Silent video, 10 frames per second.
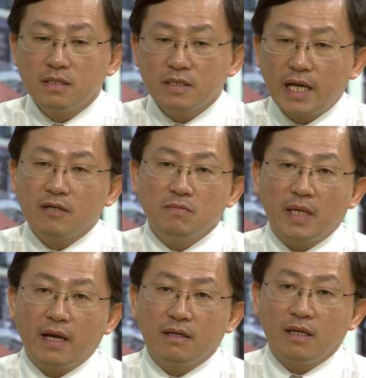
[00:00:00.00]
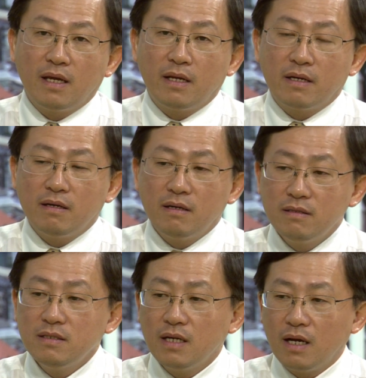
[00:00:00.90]
sắt chúng ta có thể là nó
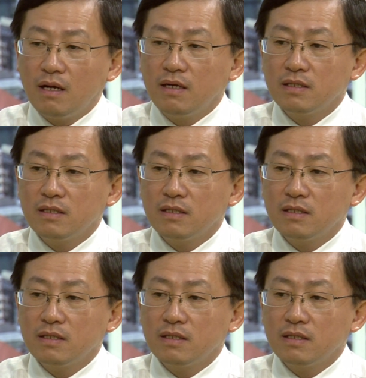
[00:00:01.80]
ứ ở